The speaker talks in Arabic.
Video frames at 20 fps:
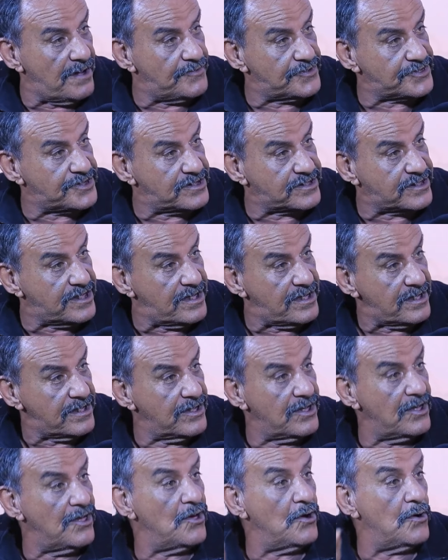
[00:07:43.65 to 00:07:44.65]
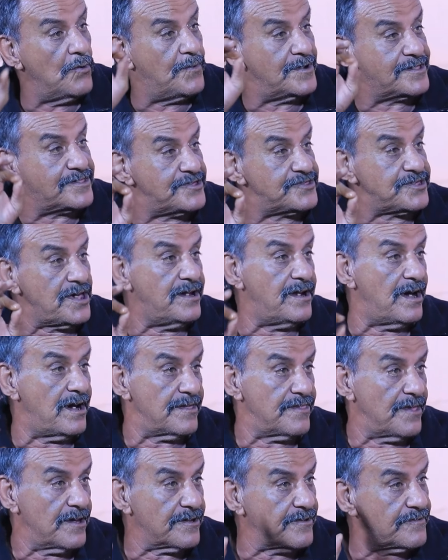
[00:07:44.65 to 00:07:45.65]
بالسته وبالتسعه
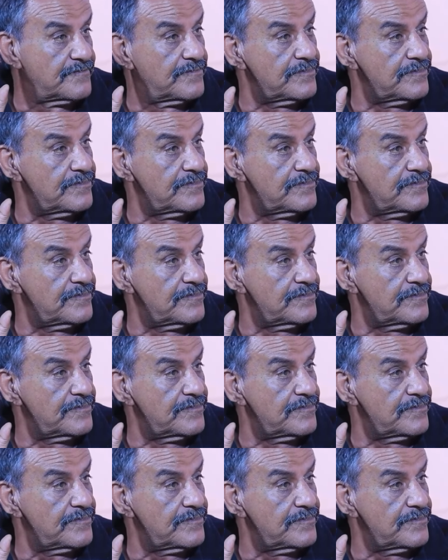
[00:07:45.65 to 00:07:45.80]
ناخذك